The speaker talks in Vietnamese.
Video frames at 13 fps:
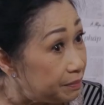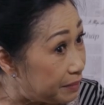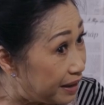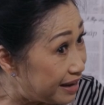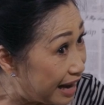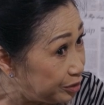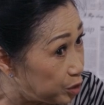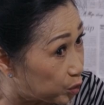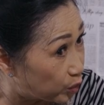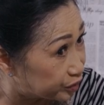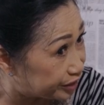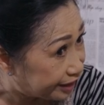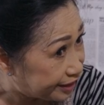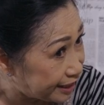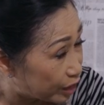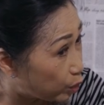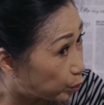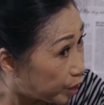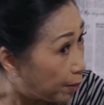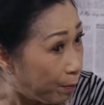mẹ đánh cho con tỉnh ra
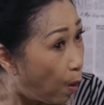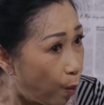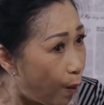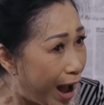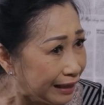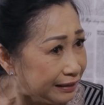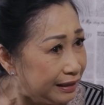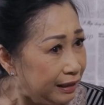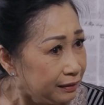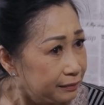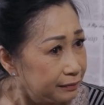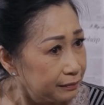con đừng mù quáng nữa